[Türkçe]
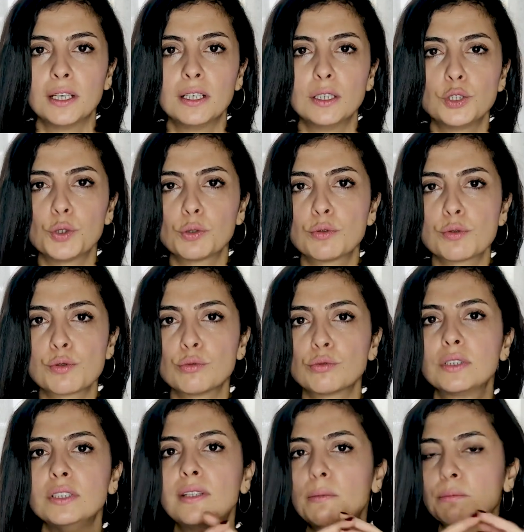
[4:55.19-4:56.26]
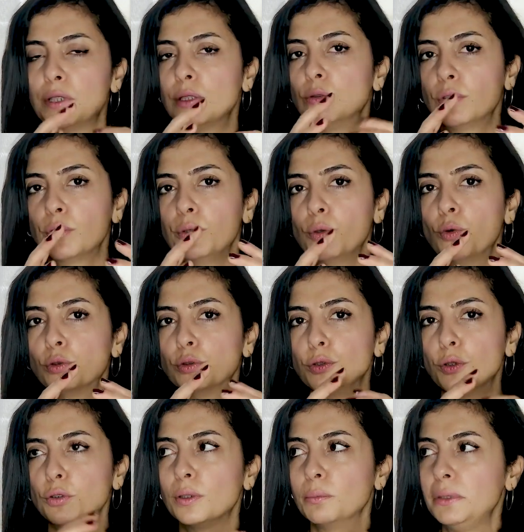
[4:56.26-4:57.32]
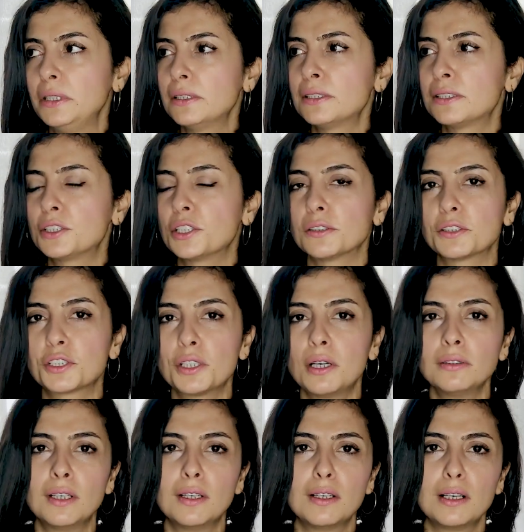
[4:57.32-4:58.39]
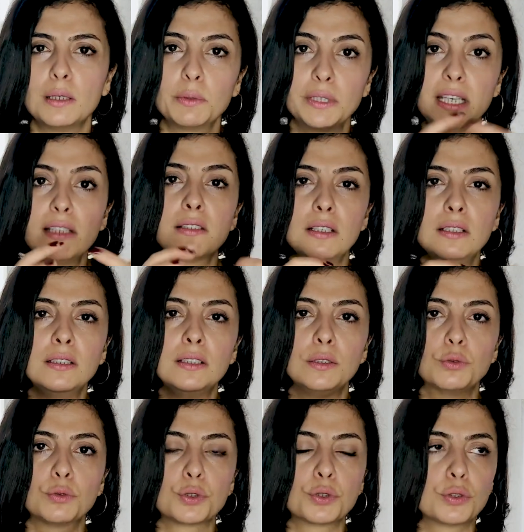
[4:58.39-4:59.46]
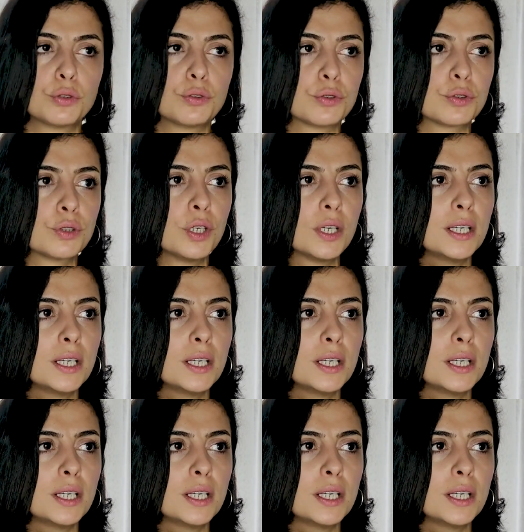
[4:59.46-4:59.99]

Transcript: Çok uzun kıdemde oluyor olabilir çalışan ama yetkinliği düşüktür.